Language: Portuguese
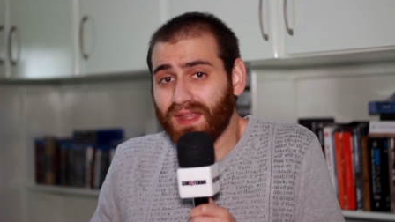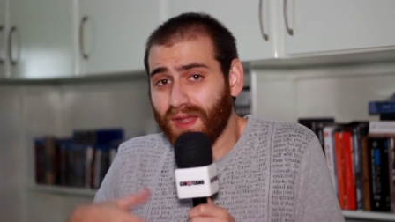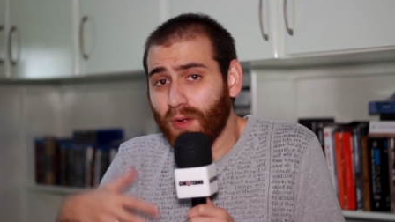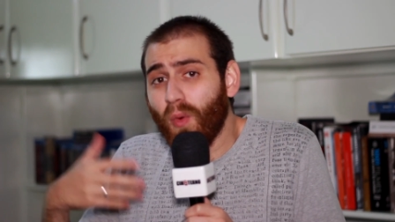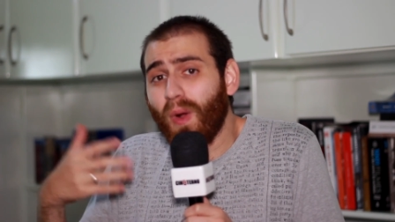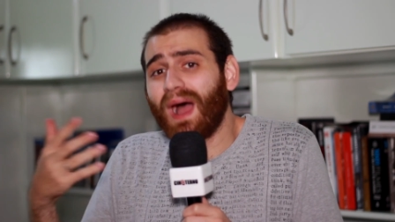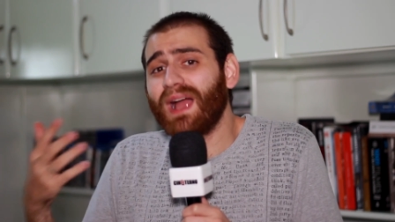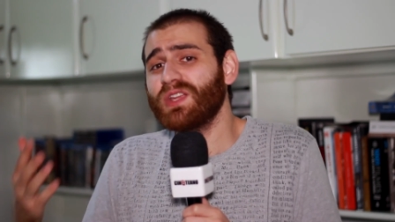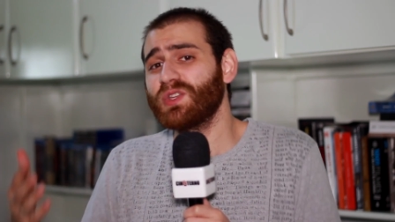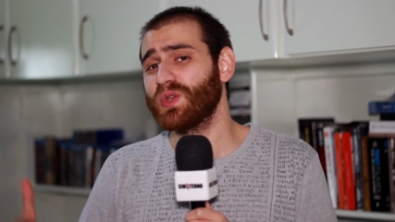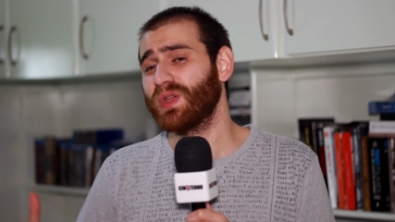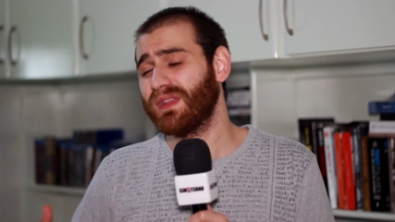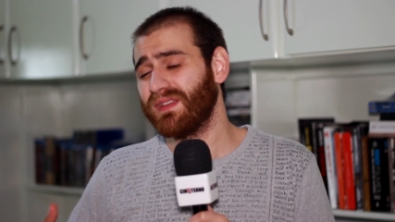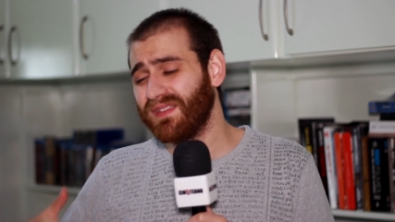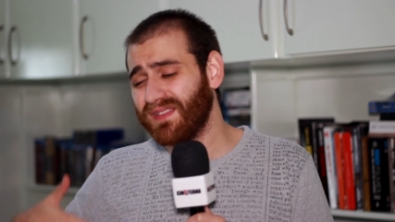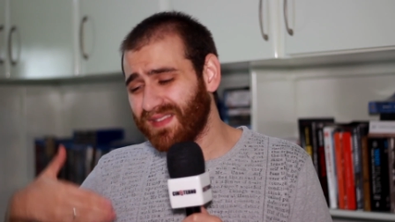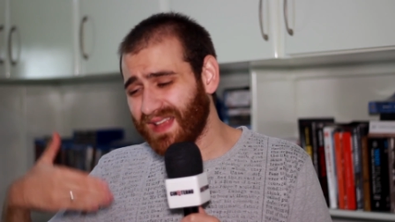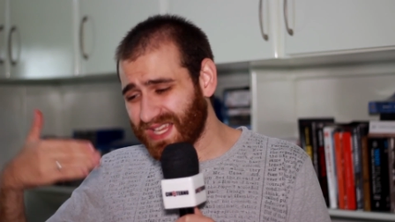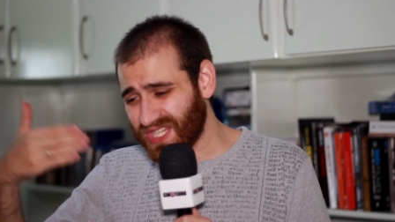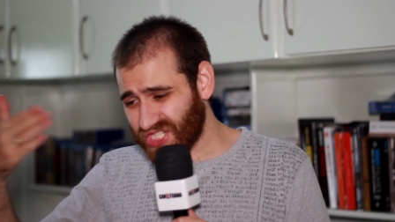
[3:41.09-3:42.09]
que eu acho que
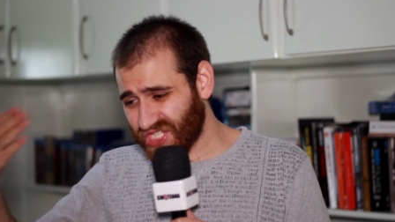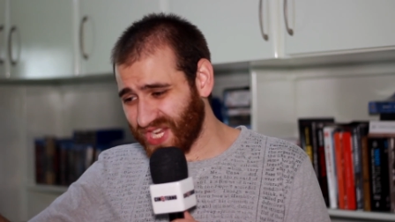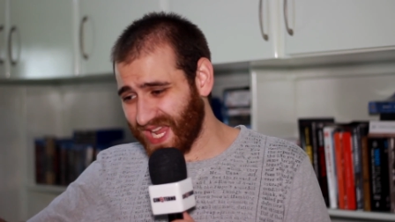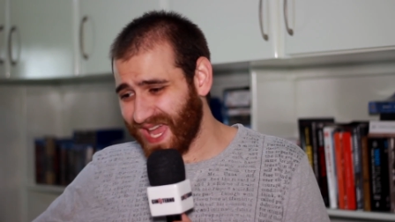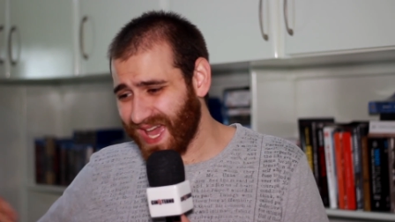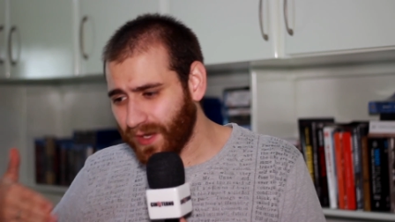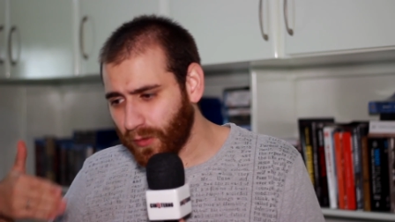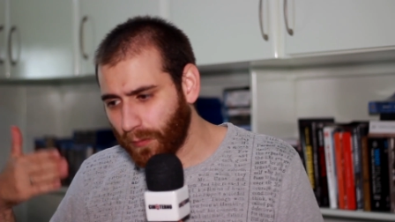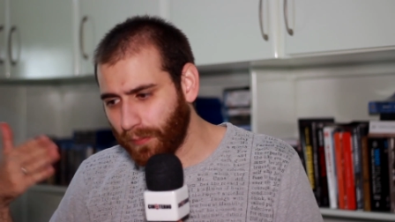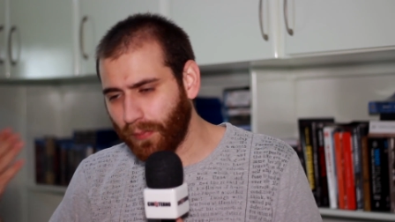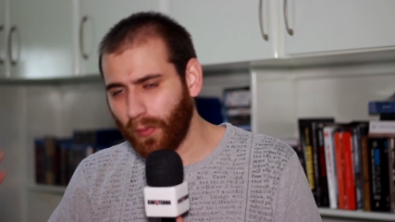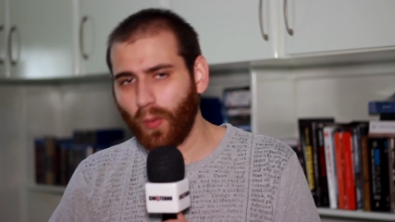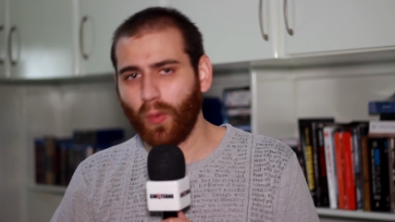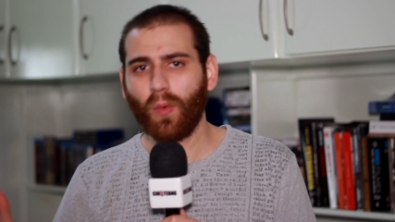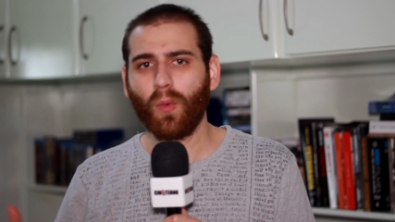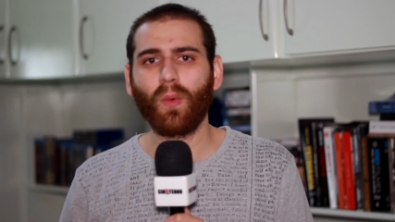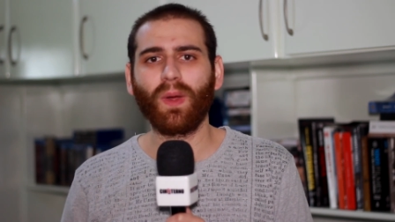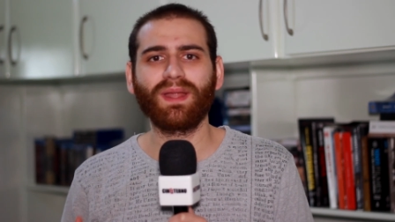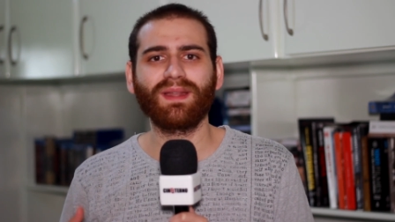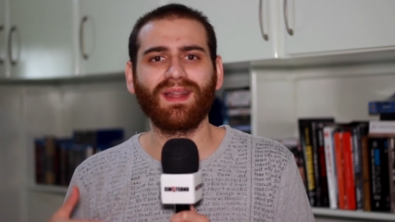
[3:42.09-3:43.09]
exagera um
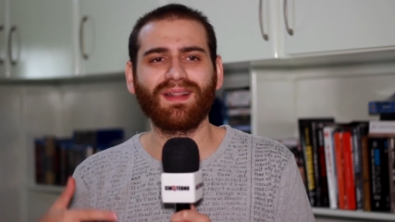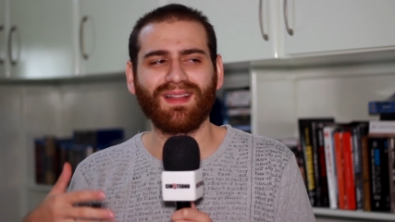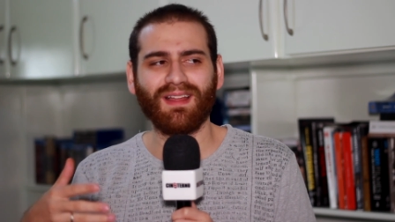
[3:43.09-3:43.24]
pouco ainda,